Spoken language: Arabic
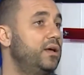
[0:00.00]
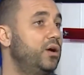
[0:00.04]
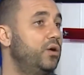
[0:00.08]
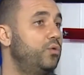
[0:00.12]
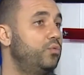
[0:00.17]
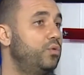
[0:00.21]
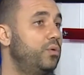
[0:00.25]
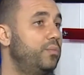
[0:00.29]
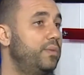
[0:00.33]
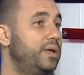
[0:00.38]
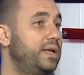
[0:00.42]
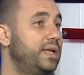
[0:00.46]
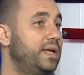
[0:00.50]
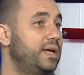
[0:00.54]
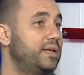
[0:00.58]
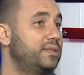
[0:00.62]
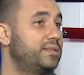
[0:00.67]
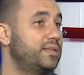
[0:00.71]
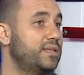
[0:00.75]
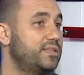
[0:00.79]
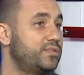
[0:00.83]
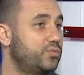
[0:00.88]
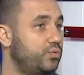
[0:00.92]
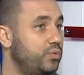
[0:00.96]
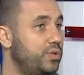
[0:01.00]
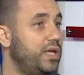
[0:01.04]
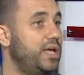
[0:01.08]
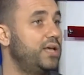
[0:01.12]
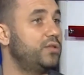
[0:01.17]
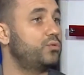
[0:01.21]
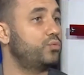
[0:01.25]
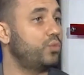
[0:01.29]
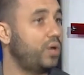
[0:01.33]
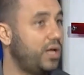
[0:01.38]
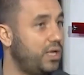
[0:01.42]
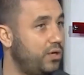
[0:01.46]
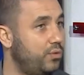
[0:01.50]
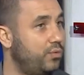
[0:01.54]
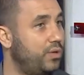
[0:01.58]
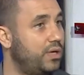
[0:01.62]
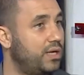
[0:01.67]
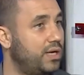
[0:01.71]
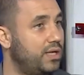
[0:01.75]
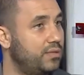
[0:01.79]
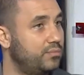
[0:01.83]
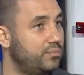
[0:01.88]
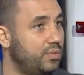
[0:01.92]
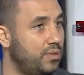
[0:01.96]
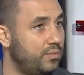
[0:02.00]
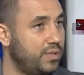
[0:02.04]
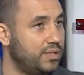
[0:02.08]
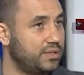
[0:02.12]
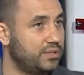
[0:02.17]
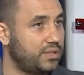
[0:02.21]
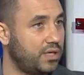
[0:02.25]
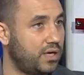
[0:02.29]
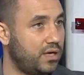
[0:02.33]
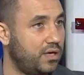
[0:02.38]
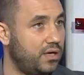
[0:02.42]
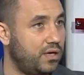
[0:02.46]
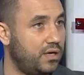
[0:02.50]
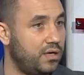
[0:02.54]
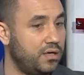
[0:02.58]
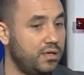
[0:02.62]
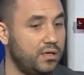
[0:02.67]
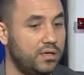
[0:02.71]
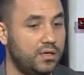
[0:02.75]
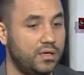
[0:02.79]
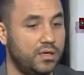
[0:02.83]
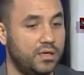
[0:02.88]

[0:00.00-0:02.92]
هو مناخ تسويات وحوارات بالمنطقة